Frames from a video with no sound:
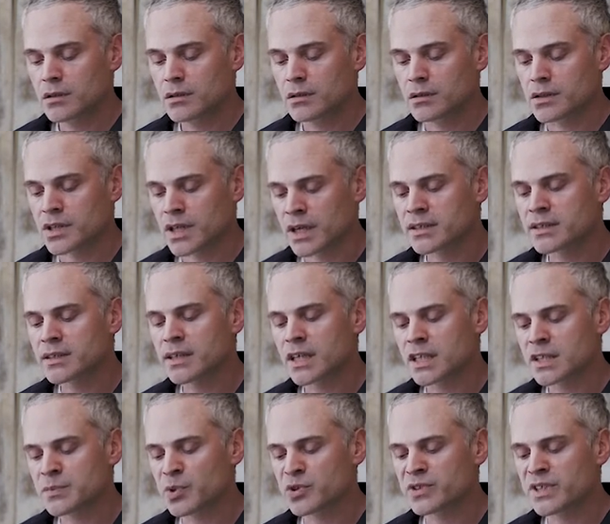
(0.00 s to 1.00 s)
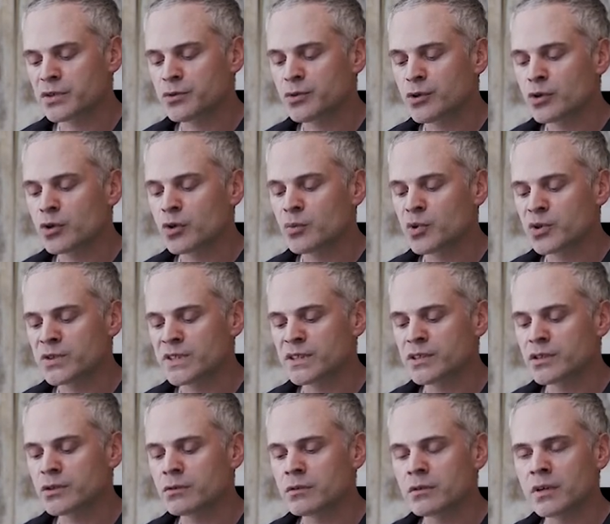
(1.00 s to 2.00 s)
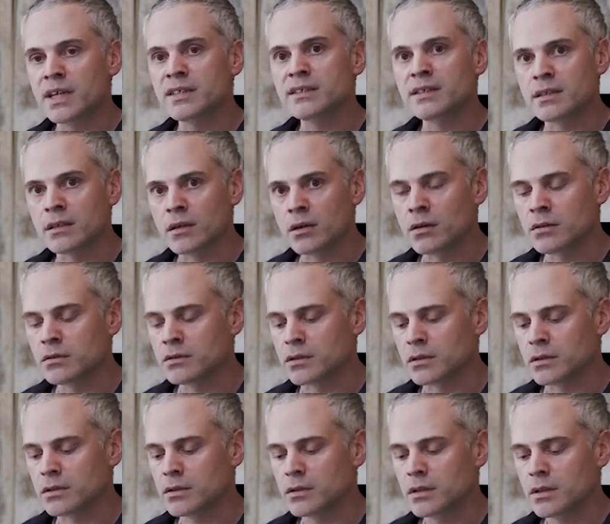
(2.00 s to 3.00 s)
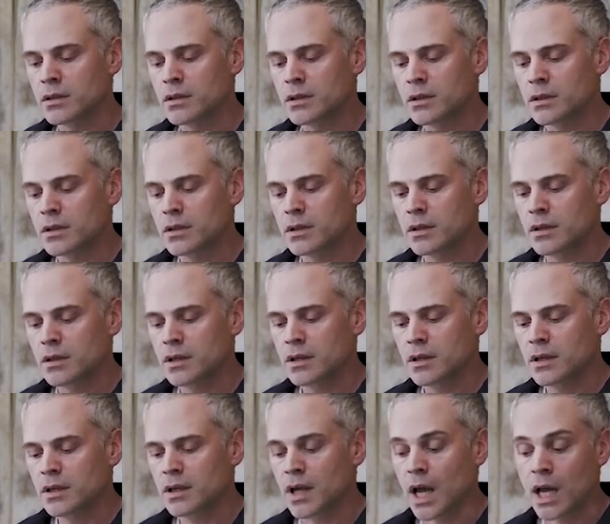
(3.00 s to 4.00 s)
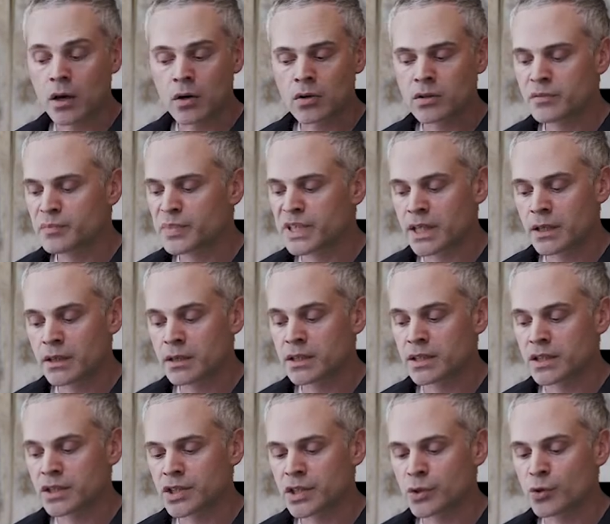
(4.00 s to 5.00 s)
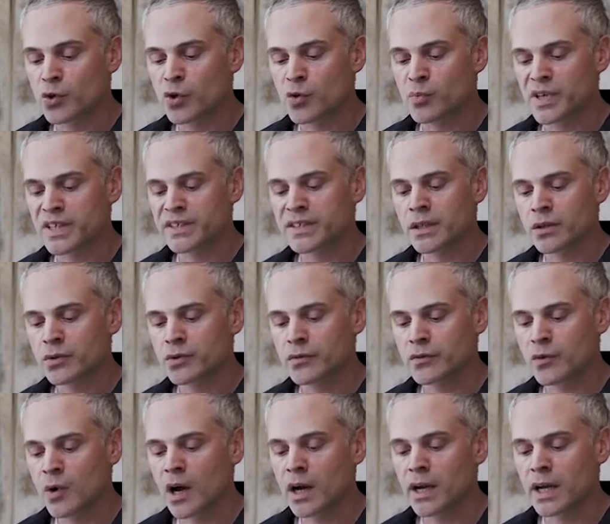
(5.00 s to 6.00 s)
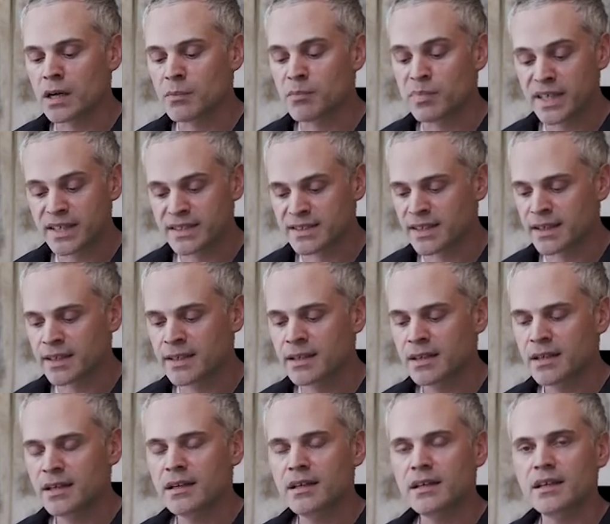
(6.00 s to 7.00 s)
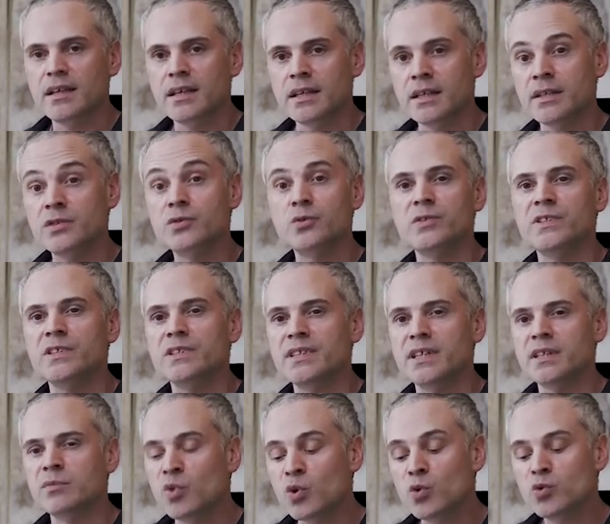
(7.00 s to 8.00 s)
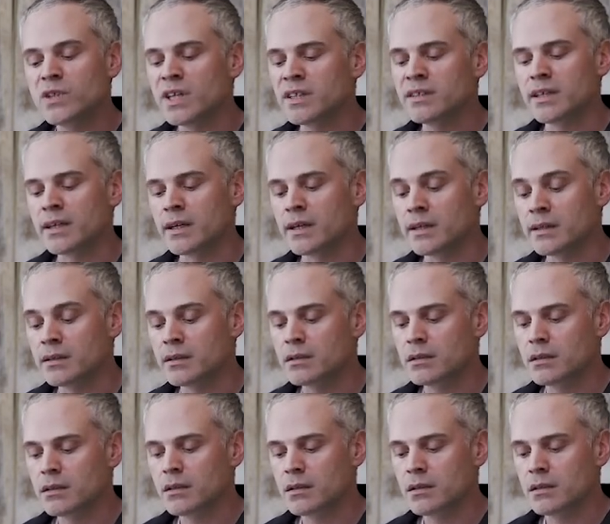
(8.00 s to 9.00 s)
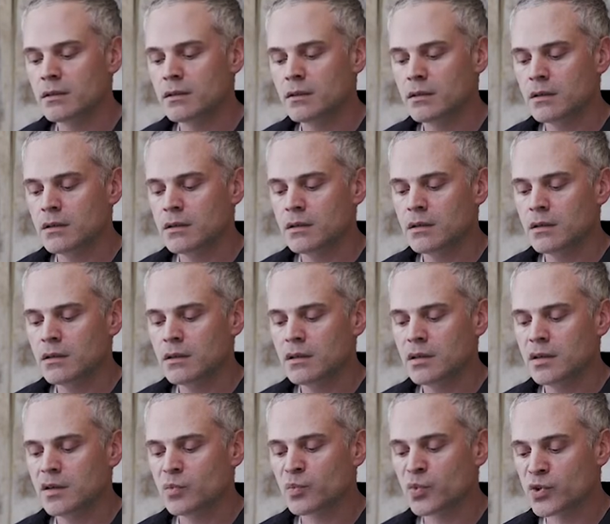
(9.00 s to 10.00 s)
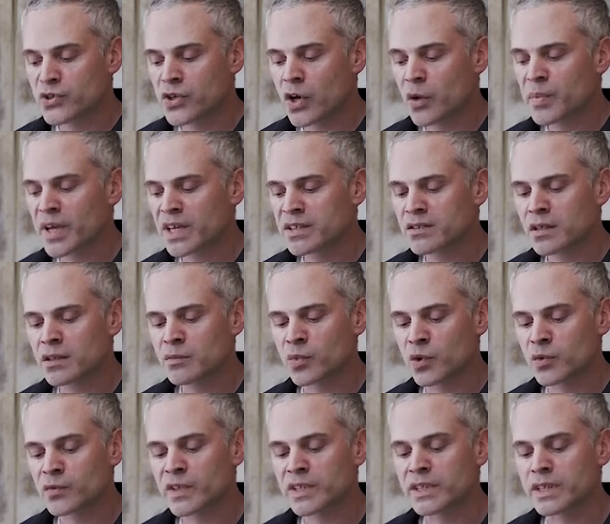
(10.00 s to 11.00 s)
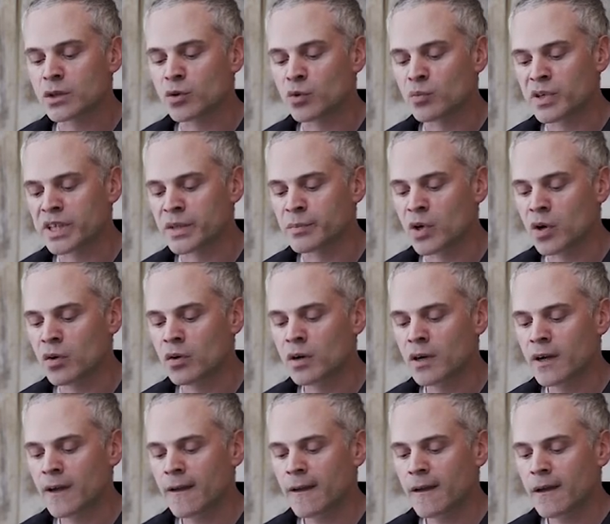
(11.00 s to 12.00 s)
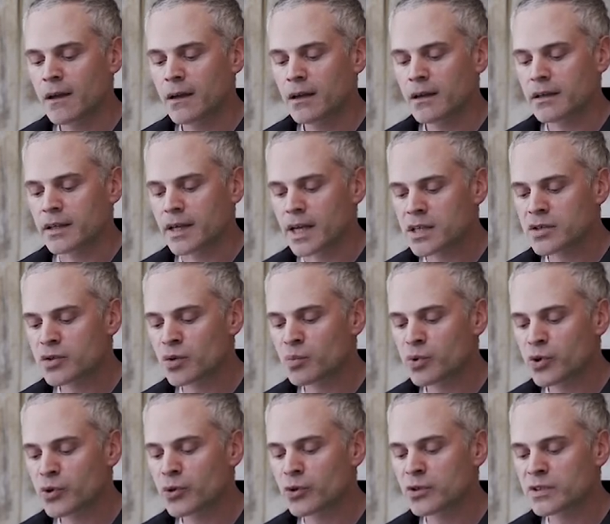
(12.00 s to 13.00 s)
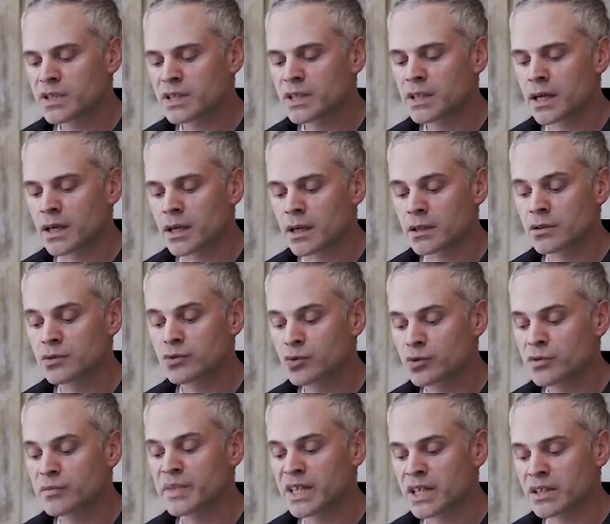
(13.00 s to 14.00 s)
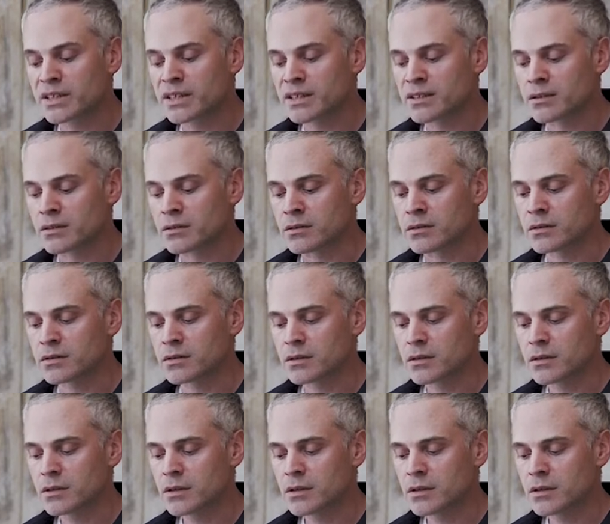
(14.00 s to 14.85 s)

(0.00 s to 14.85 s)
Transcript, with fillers: J'ai ainsi exposé deux compositions assez grandes. Elles rendent bien et j'ai eu le plaisir de voir qu'elles plaisaient et suscitait beaucoup d'intérêt. Plusieurs personnes m'ont fait des compliments et elles ont plu aussi à toutes mes connaissances.